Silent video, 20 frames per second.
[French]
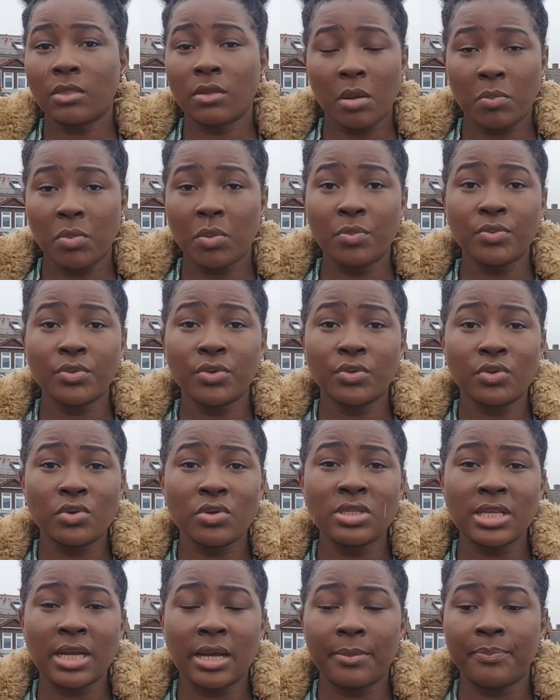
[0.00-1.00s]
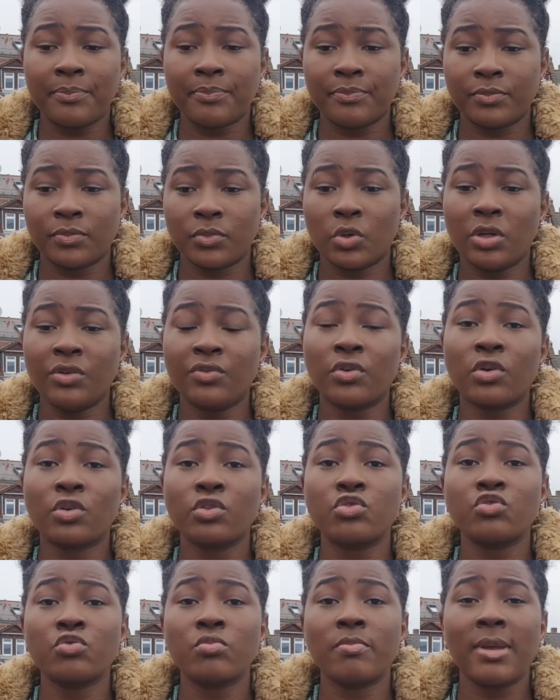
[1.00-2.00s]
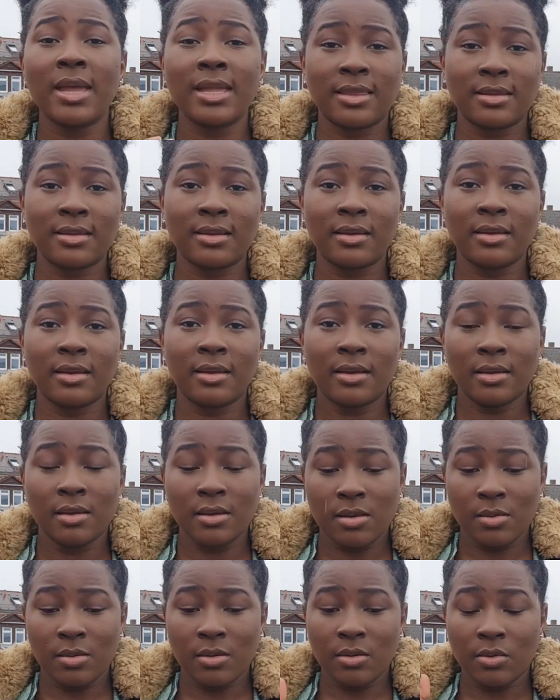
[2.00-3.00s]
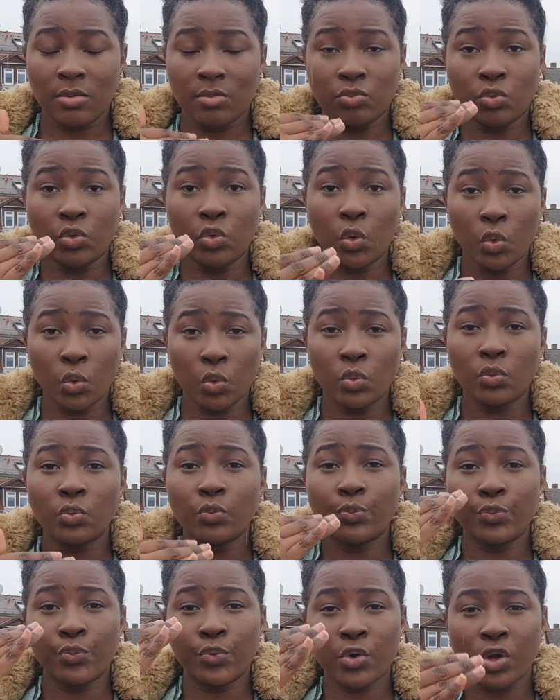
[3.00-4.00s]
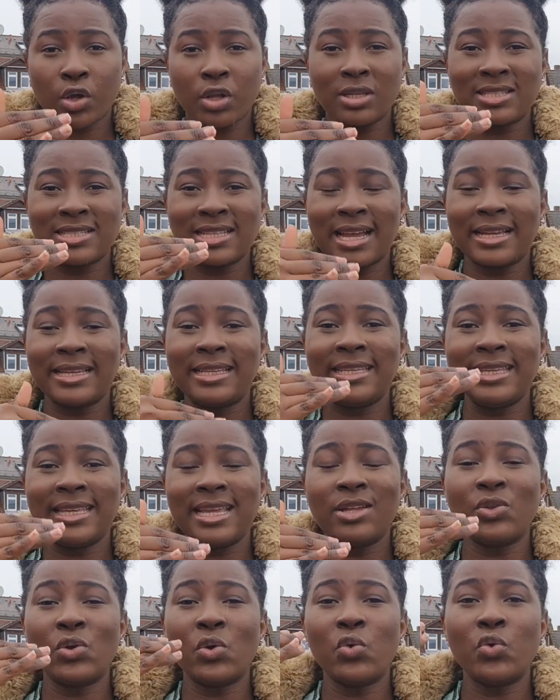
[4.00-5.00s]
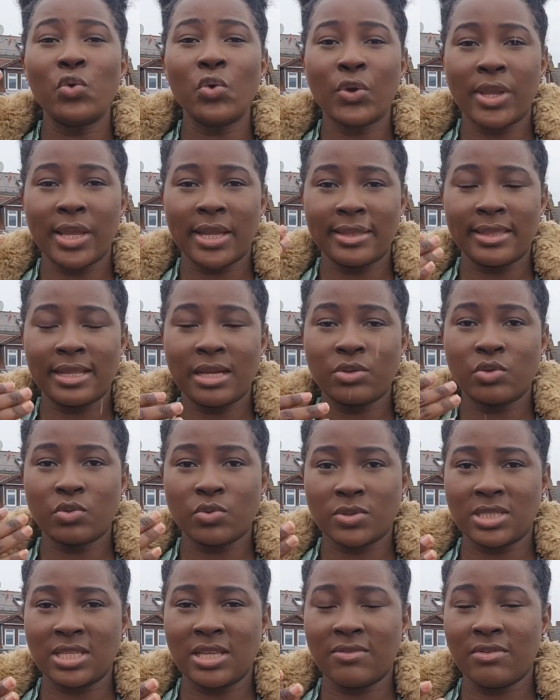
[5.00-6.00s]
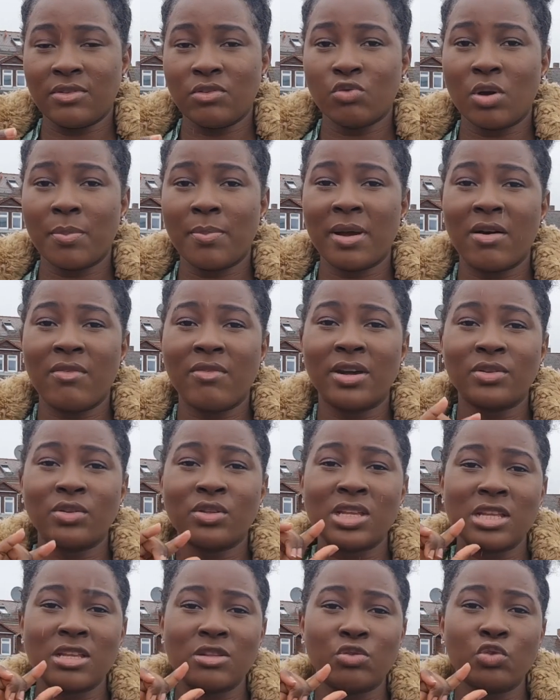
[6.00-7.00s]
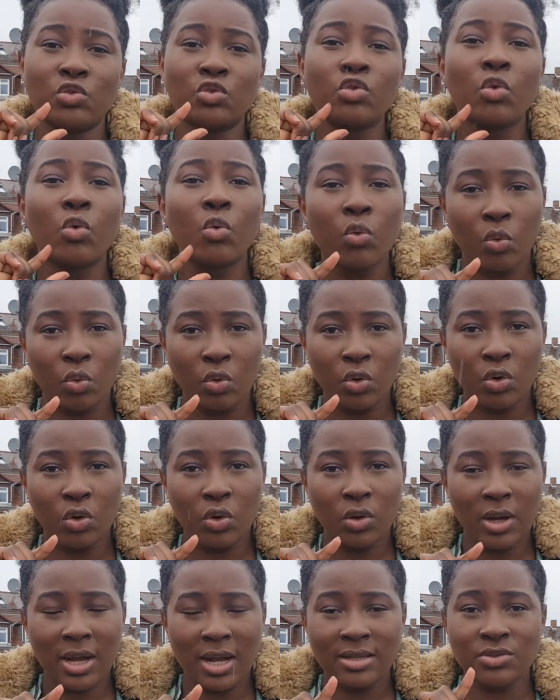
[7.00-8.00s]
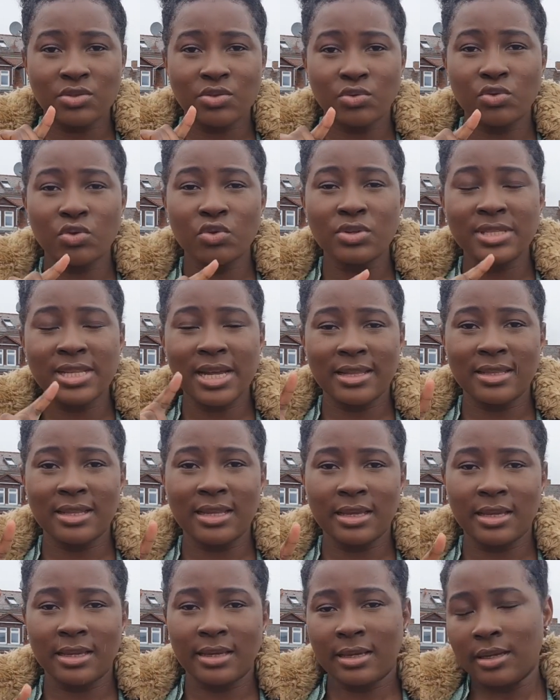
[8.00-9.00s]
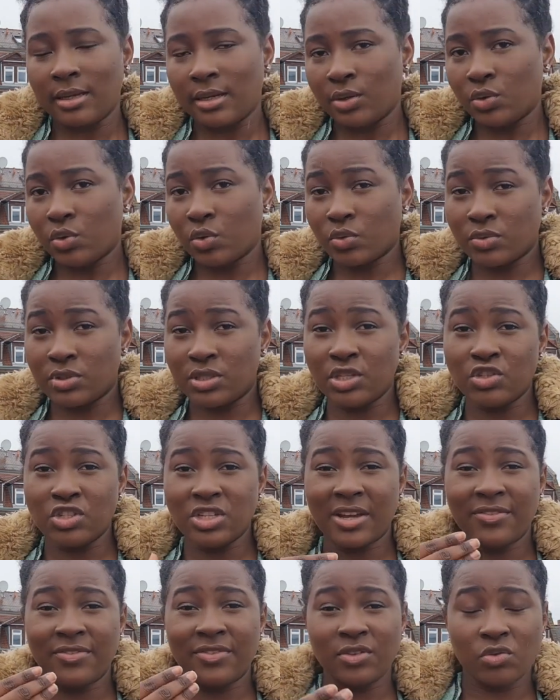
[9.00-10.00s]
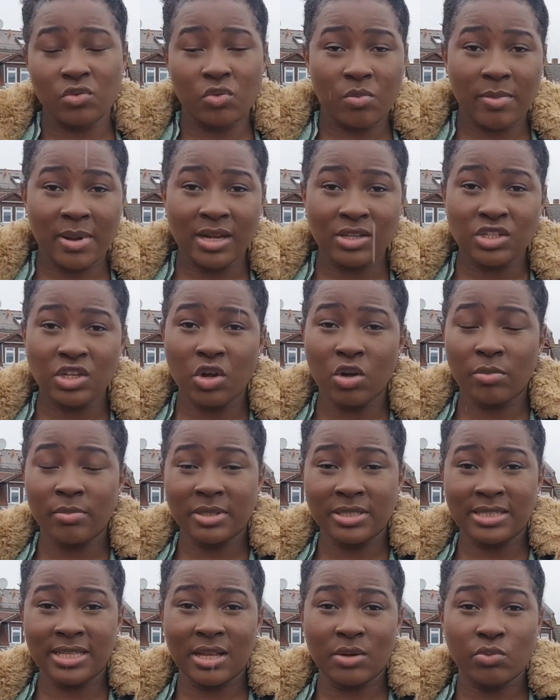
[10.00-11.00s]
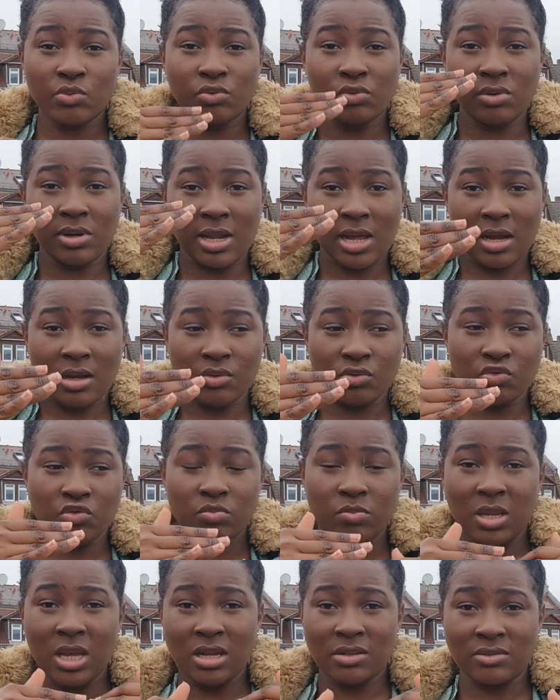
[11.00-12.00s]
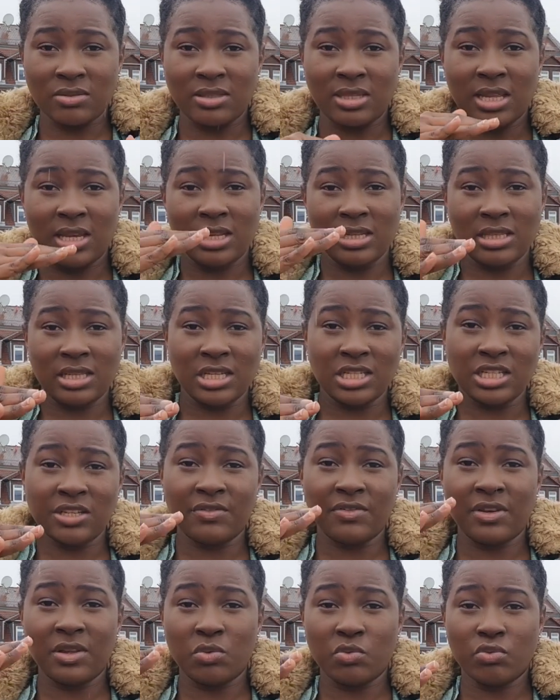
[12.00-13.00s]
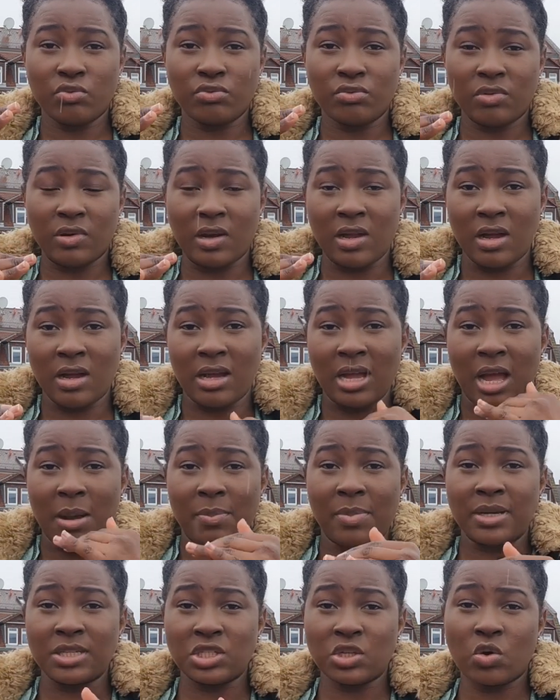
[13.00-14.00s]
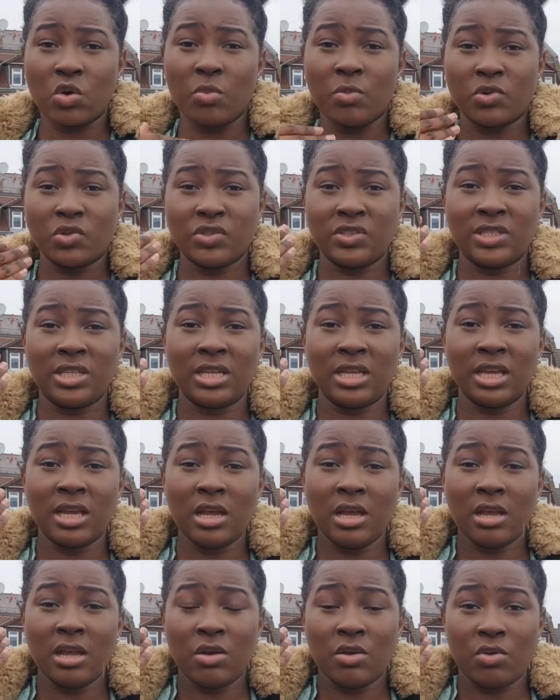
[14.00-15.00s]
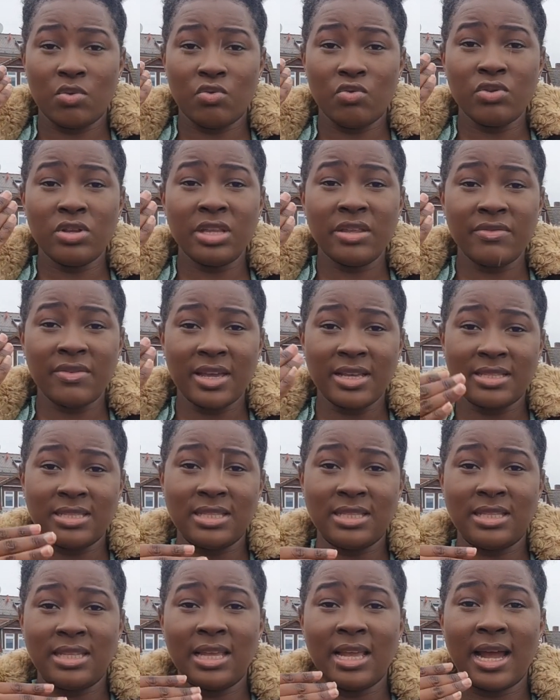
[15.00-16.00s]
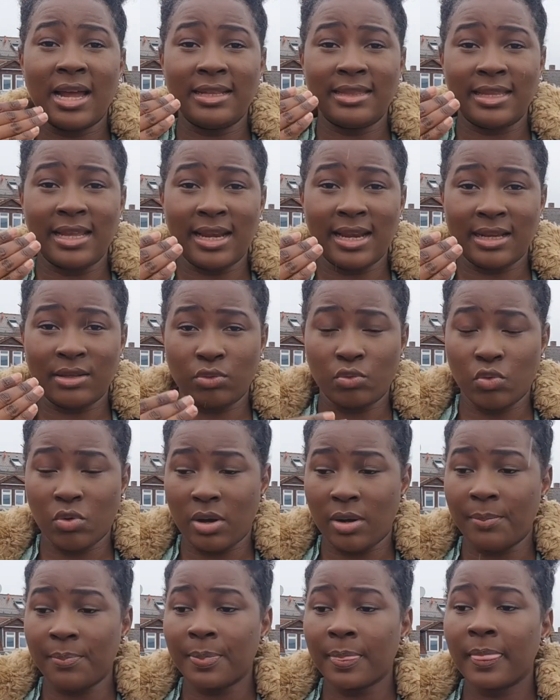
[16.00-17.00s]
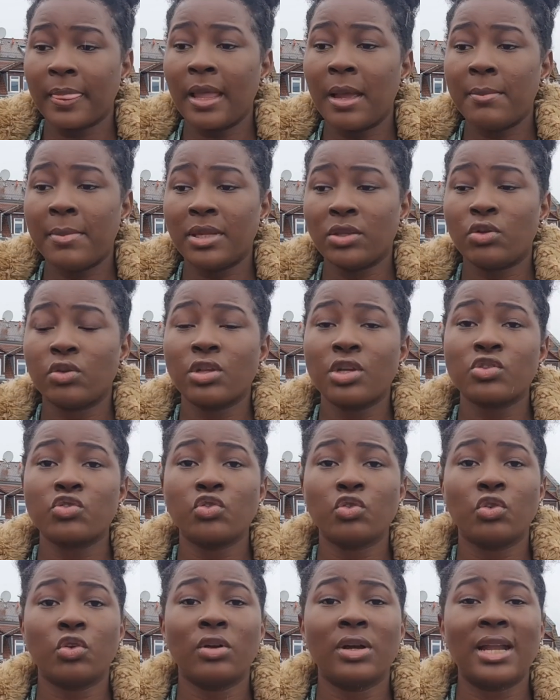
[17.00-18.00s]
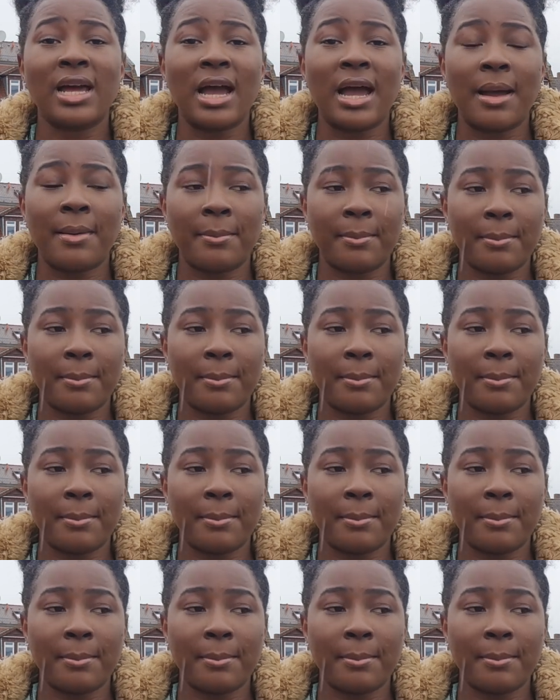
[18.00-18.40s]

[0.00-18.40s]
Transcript: un peu plus de deux ans. Donc il faut que tu mettes tout sans qu'il y ait de lutte dans ton CV. Il ne doit pas avoir de, trou trous entre deux années. Donc, si tu as fini le bac, tu as commencé les cours de langue, tu mets entre tel et tel, j'ai fait les cours de langue, après j'ai commencé l'université à tel endroit. Maintenant, selon la